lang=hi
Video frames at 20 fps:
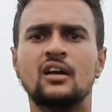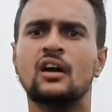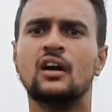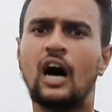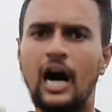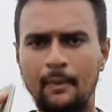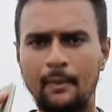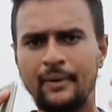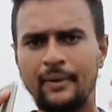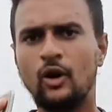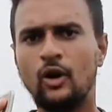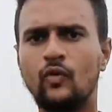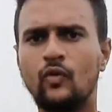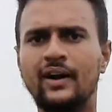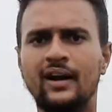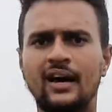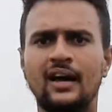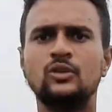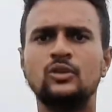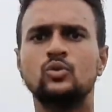आपने ओवर
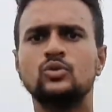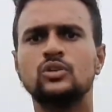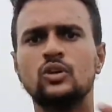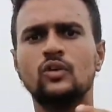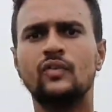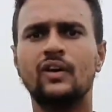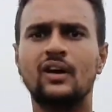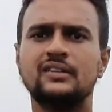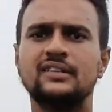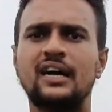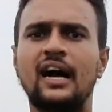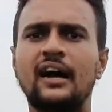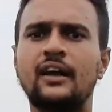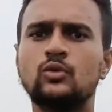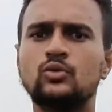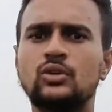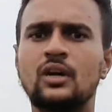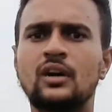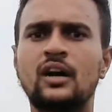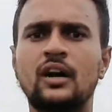डाला दो तीन ओवर और जाके
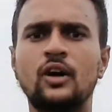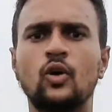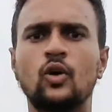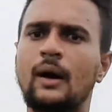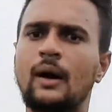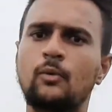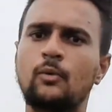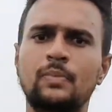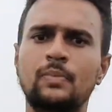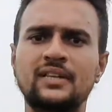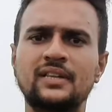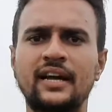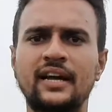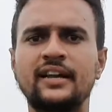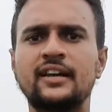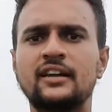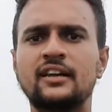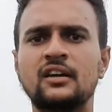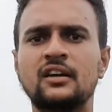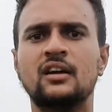उधर खड़े हो गए आपको पता ही नहीं
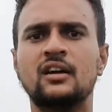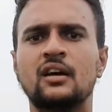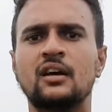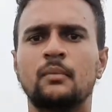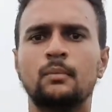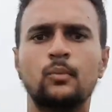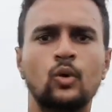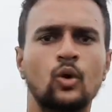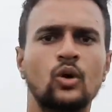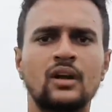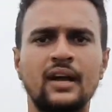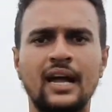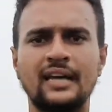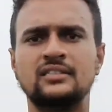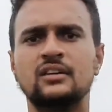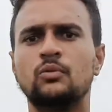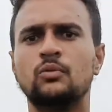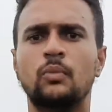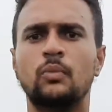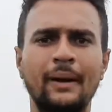कि बॉल कैसे
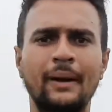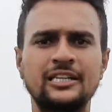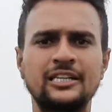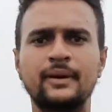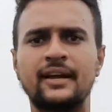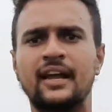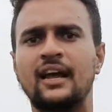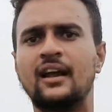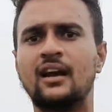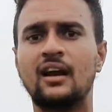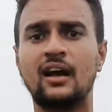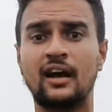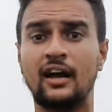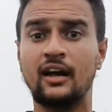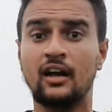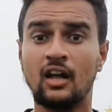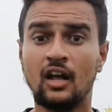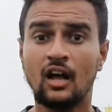बैट्समैन खेल रखा है